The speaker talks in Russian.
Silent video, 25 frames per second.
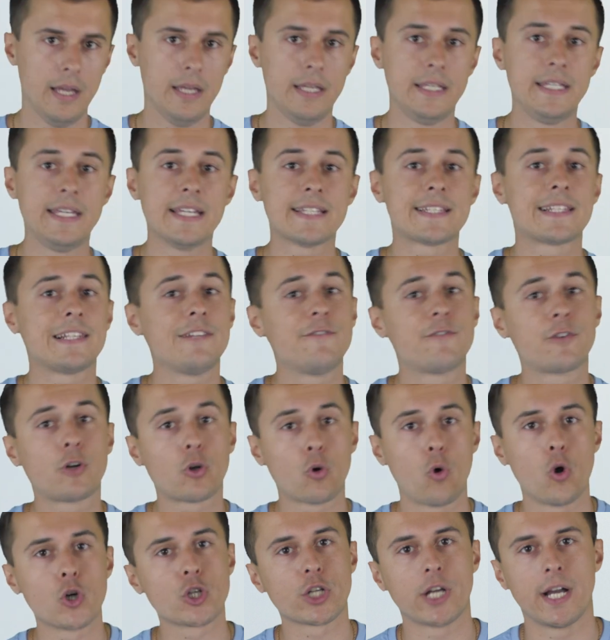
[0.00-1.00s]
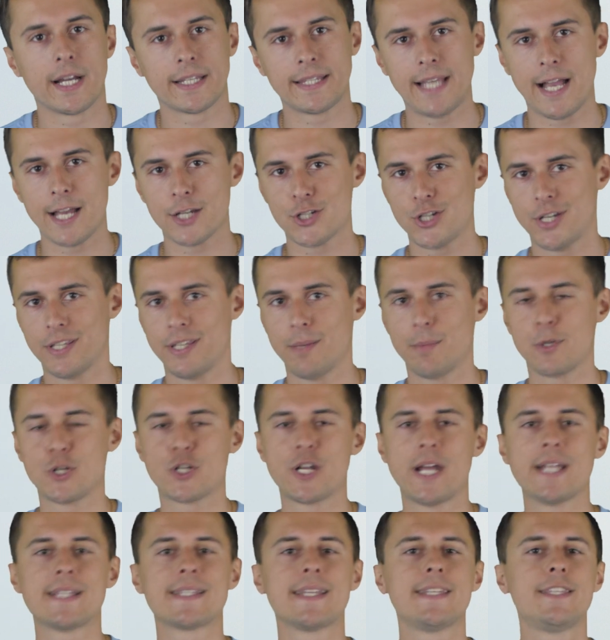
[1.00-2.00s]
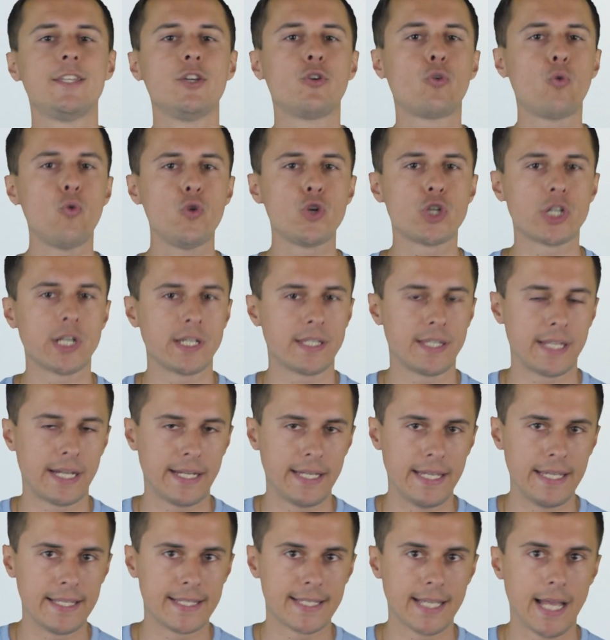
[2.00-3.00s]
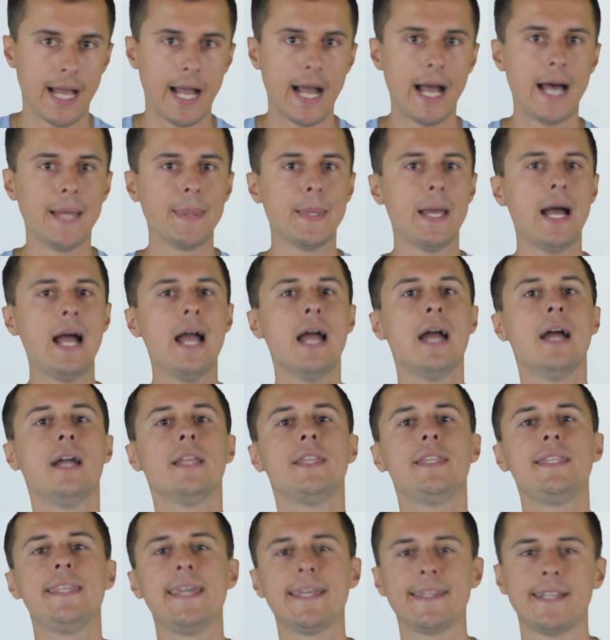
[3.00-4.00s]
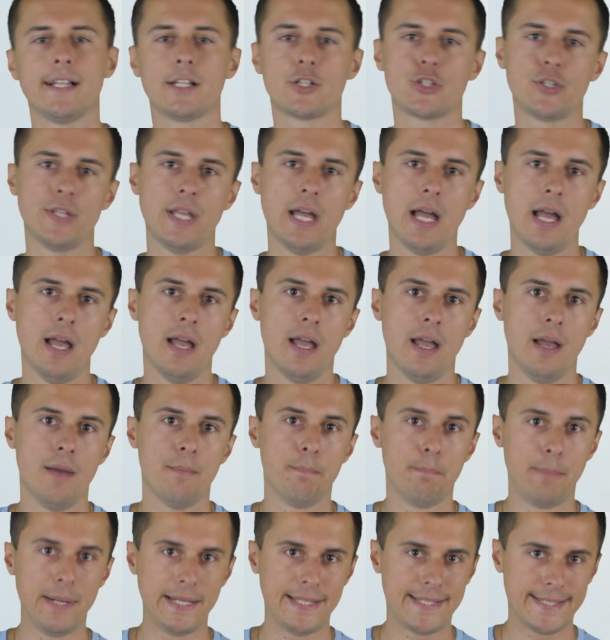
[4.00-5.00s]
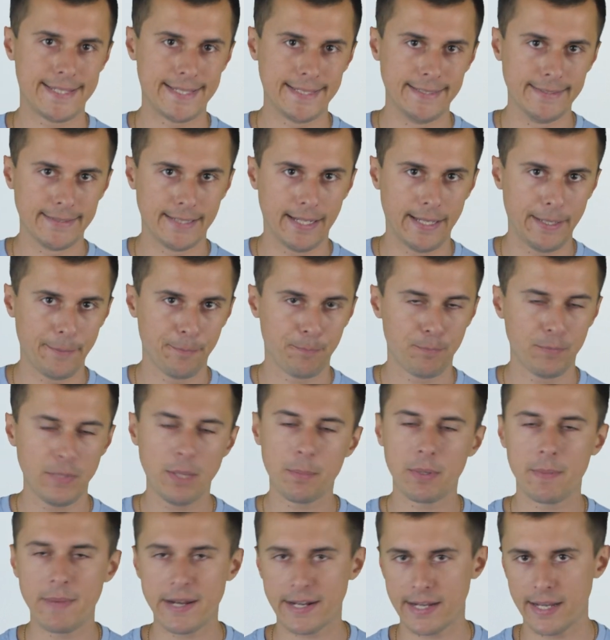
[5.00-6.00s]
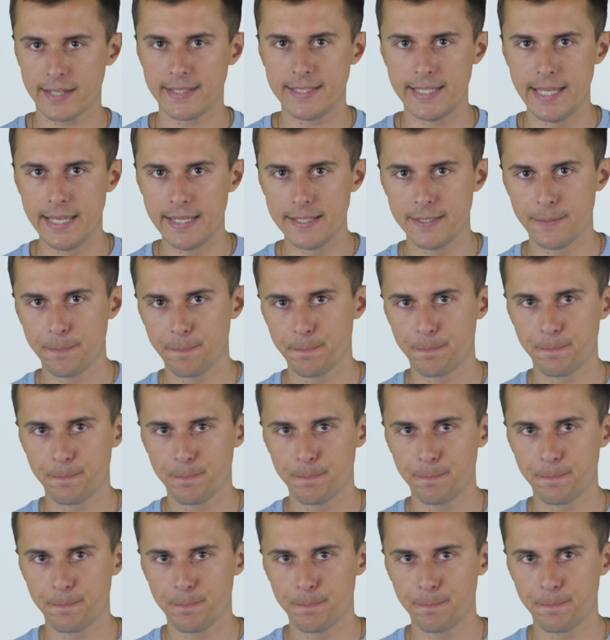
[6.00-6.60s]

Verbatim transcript: Если в крошках также отображается текущая страница, она не должна быть ссылкой. Например, как здесь.